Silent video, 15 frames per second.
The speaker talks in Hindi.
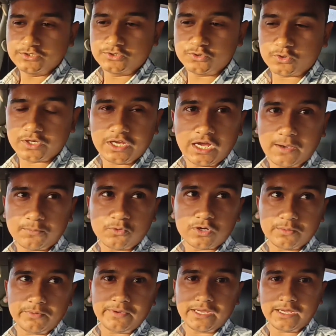जो कि आपको
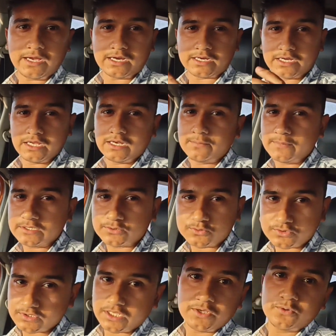कभी अकेला
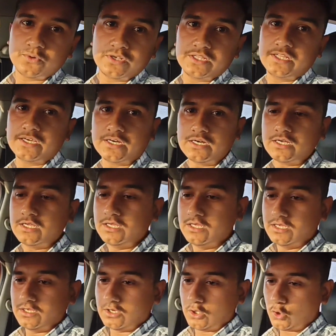महसूस नहीं होने देगा
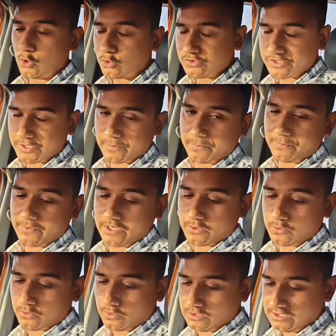लॉन्ग ट्रिप में
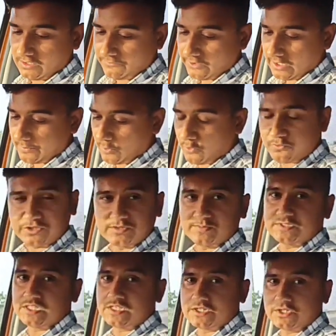हो या फिर आप ऑफिस
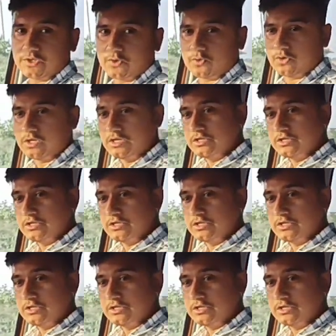में जाते हो